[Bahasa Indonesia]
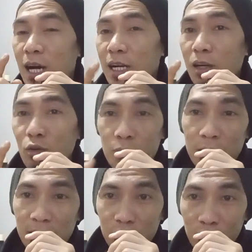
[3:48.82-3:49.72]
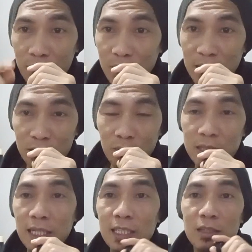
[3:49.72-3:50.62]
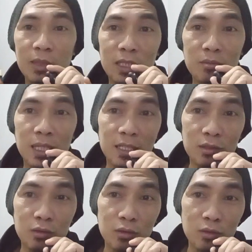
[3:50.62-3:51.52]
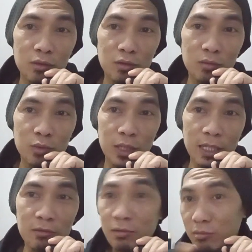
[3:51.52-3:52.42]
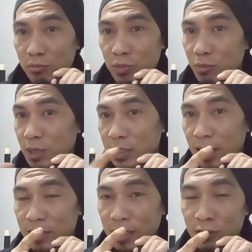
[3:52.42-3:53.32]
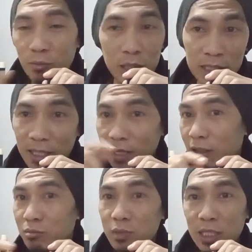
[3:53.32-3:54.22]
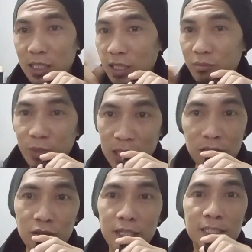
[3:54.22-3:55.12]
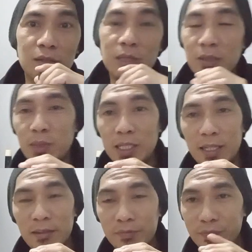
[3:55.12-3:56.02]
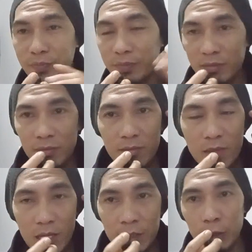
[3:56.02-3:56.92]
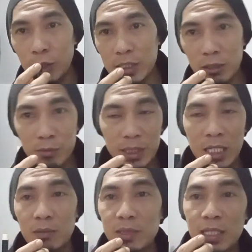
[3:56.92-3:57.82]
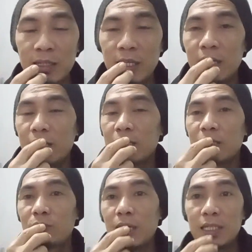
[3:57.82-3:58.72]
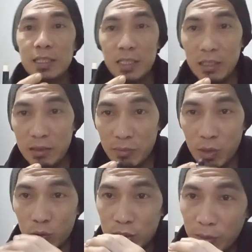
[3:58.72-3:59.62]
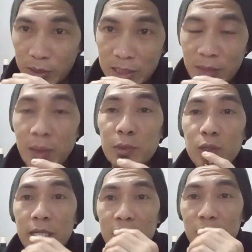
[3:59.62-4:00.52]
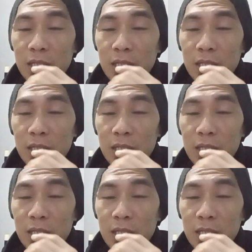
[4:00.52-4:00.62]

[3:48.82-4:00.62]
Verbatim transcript: agak rumit atau ribet atau masalah teman-teman itu mungkin belum bisa saya mungkin saya akan bikinkan video ya teman-teman ya dan juga terlupa saya ingin banyak kembali mengucapkan selamat menunaikan